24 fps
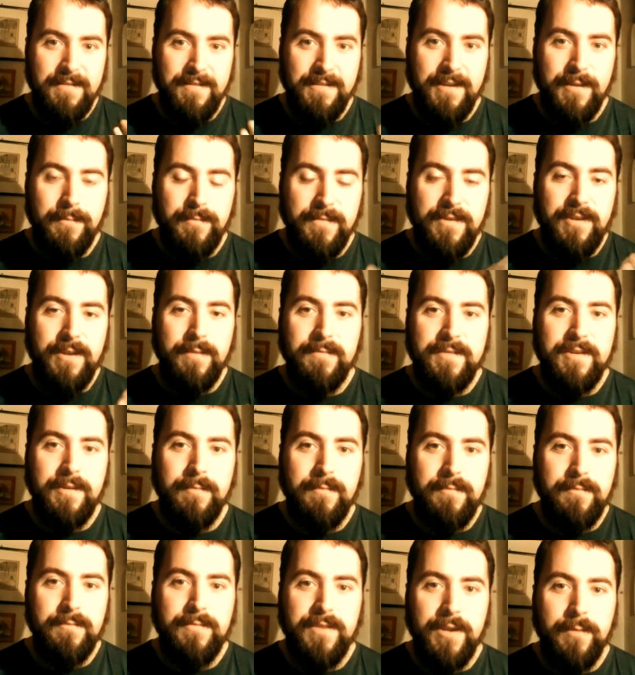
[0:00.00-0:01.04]
tym, tym,
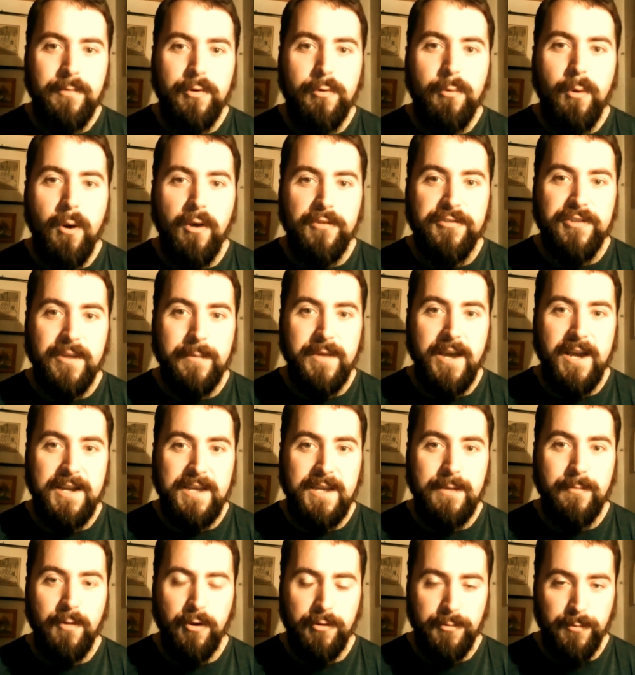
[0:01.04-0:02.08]
tym, tym głosem,
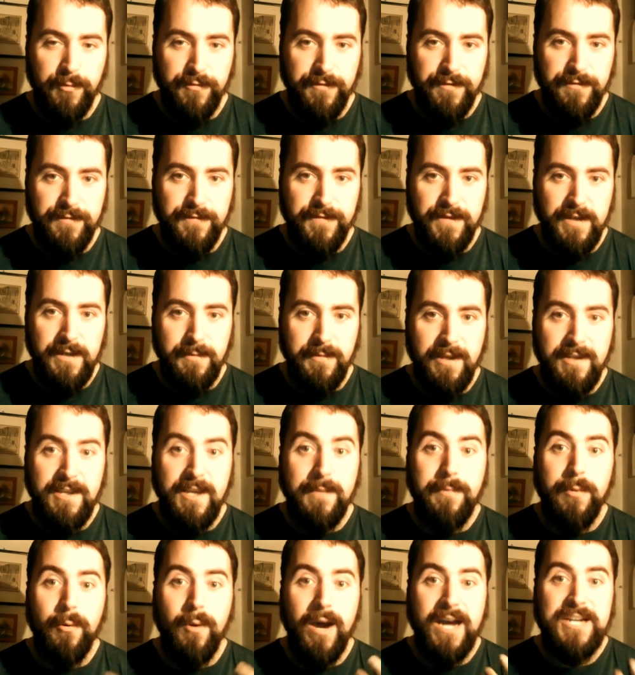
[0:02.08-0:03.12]
jakim on mówi w filmie,
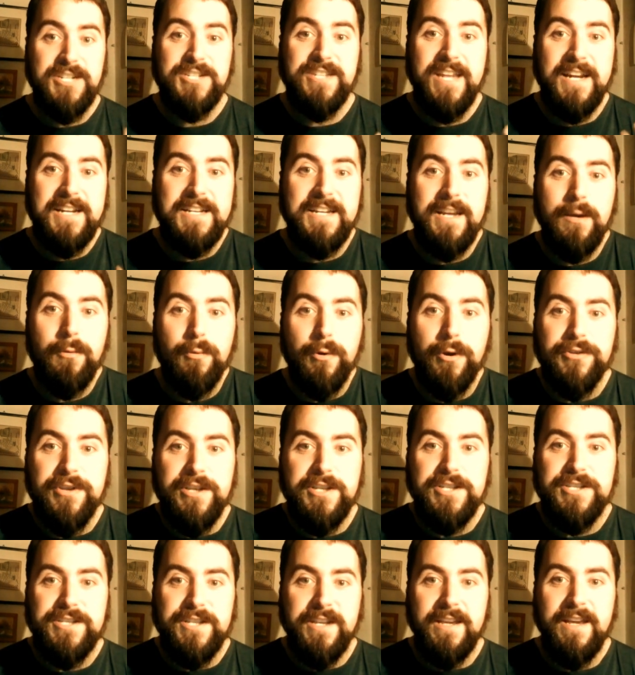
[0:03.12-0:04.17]
nie był aż tak
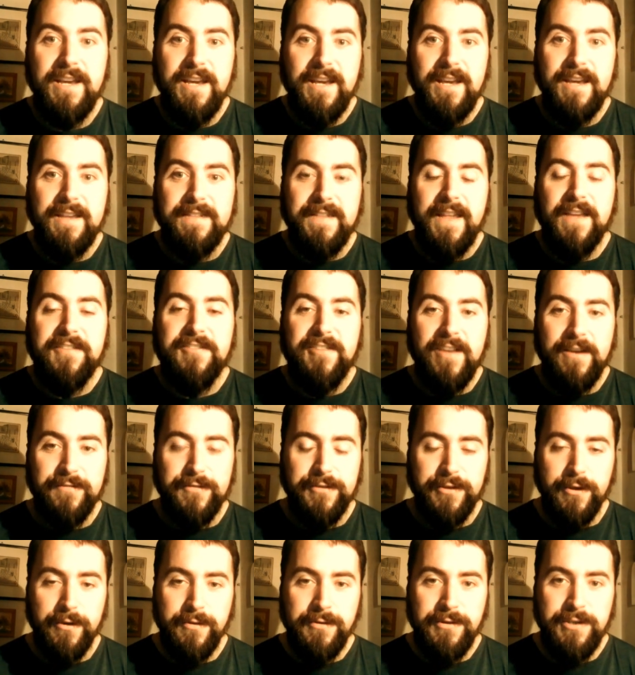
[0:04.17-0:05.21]
neurotyczny na
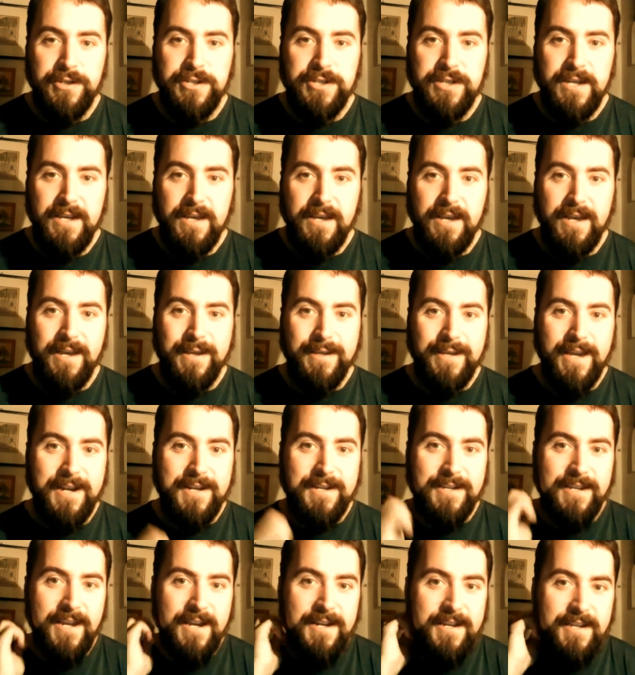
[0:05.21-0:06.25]
zewnątrz,
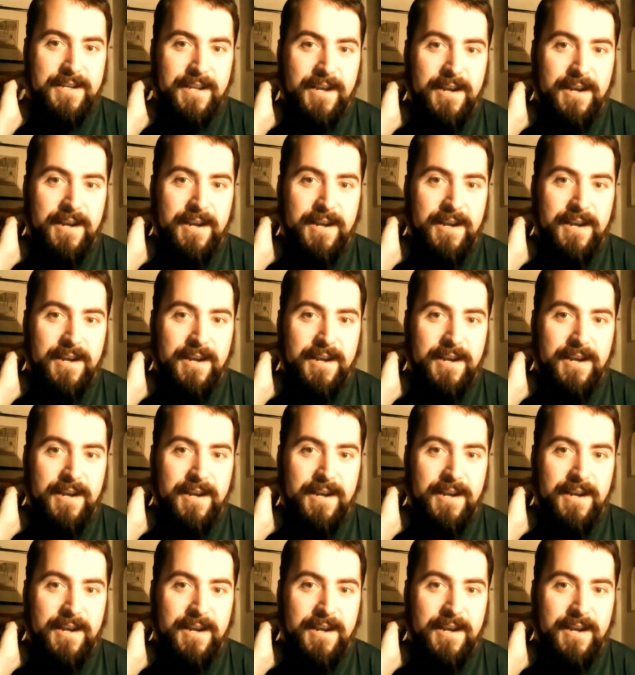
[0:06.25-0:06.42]
jak, jak